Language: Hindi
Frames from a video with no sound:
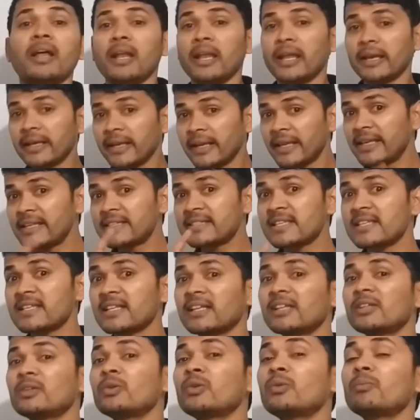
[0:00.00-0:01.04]
लेकिन इससे
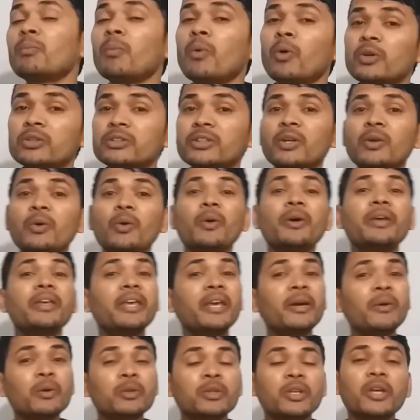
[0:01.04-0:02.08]
ज़्यादा दुख बहुत से लोगों को ये
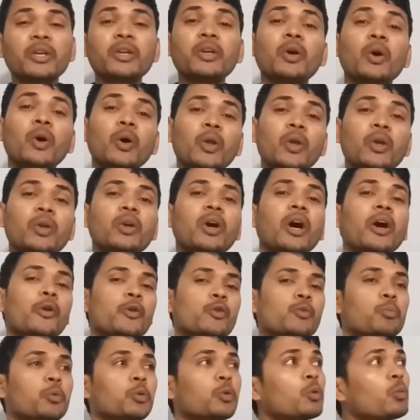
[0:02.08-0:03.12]
होता है कि अरे यार
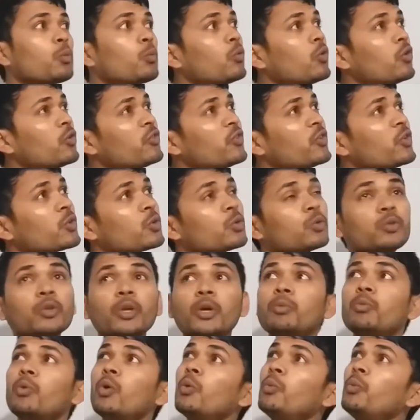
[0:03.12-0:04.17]
उसमें तो वो फ़ोटो थे
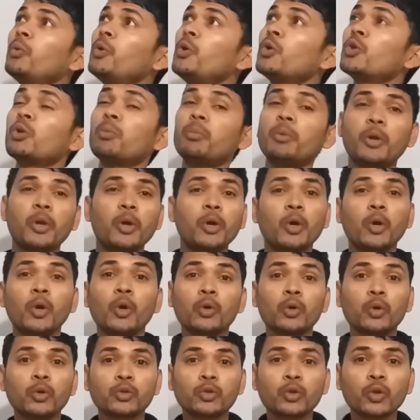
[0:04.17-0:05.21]
वो वीडियो थे मेरे
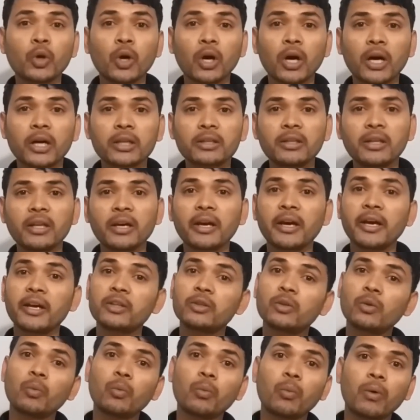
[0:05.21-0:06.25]
किसी को हाथ लग गए
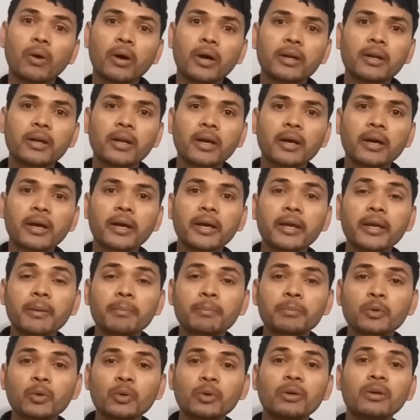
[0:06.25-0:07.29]
तो वो हाथ लग गई
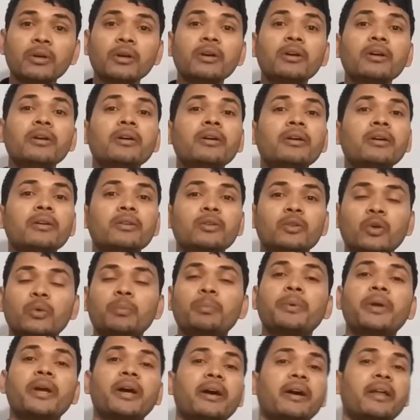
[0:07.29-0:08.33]
अब तो तो
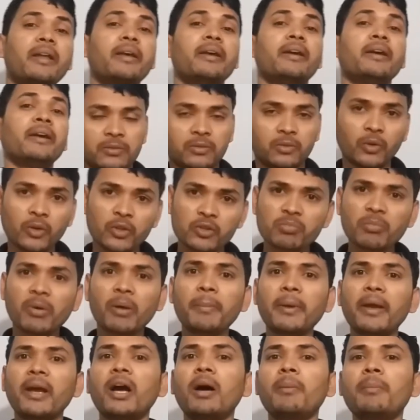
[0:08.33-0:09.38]
अब क्या करें तो इसमें
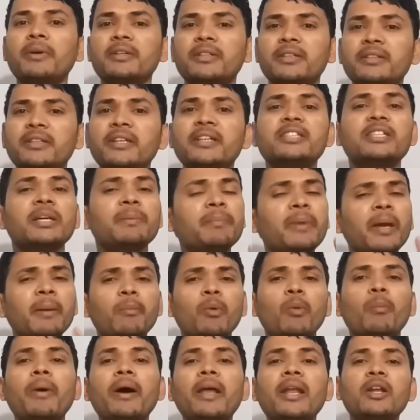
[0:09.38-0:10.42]
आप एक काम कर सकते हैं जब भी आप
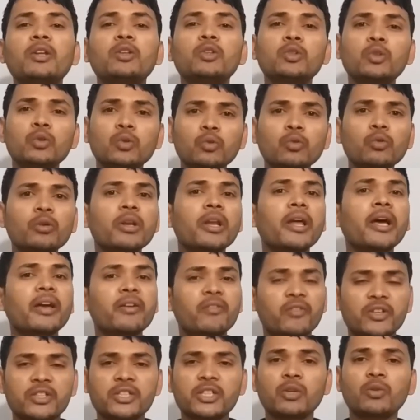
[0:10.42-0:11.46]
मोबाइल लेते हो जो गूगल का एक
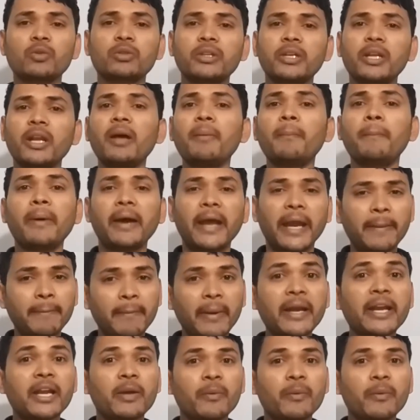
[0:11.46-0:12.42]
फीचर होता है ना फाइन माई